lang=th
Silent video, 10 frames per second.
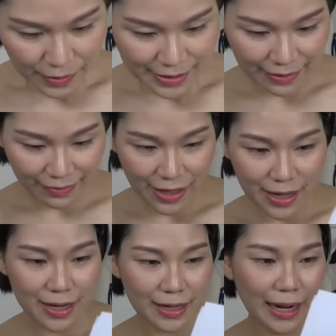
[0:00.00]
พรีเซนเตอ
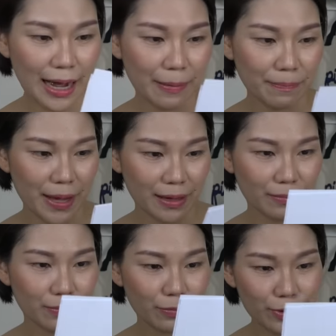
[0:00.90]
ร์นะคะเป็น
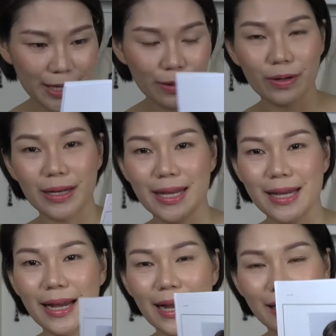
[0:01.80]
ผู้หญิงคนนี้
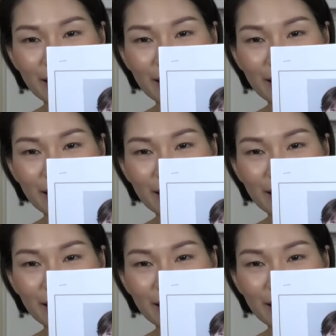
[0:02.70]
นะคะ